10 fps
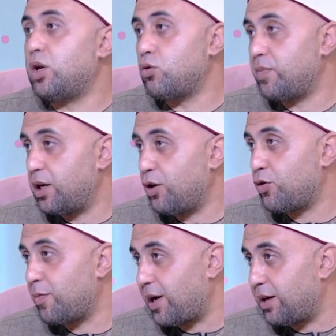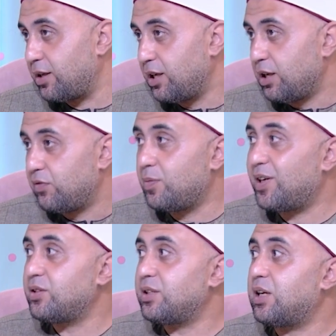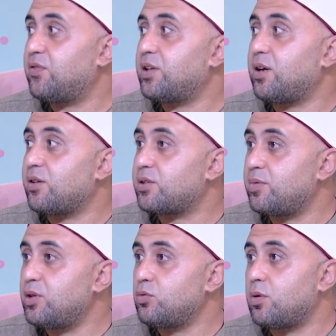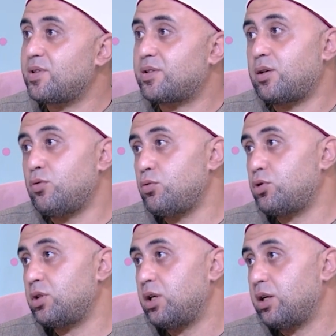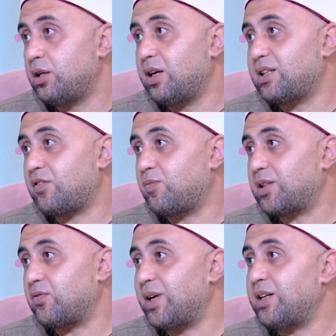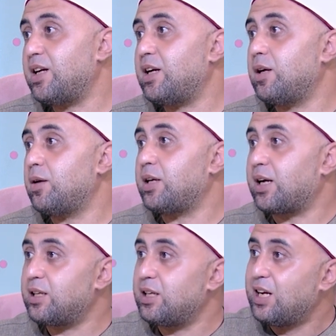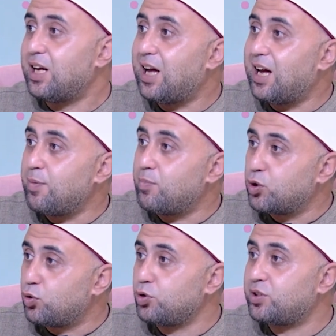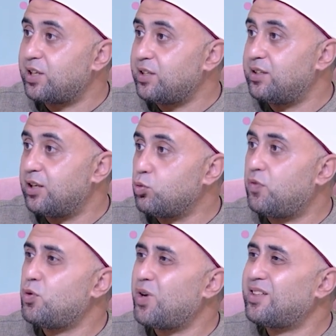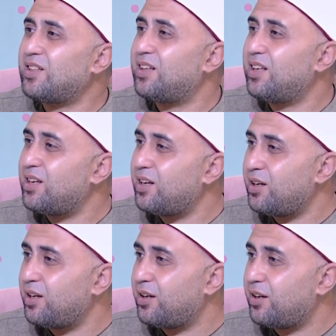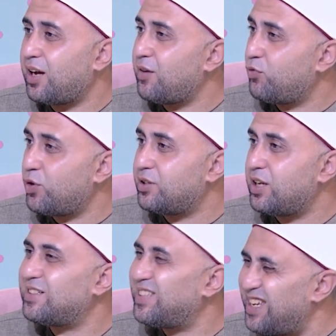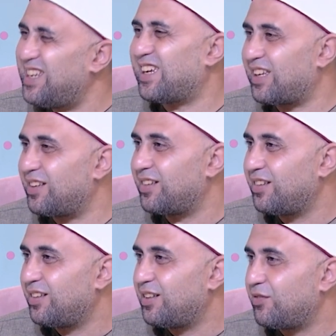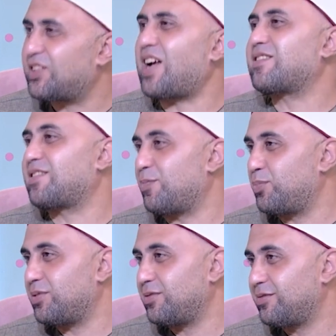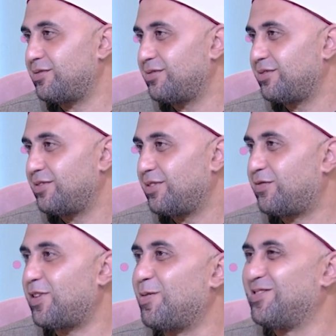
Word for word: له ما له وما عليه في بعض الرجاله فعلا عصبيين وما بيستنوش للاسف بعض مع انها يعني آه، مضغوطه جدا وفي واحده تلاقيها آه، عفوا تلاقيها تقيله كده فتعصب ف...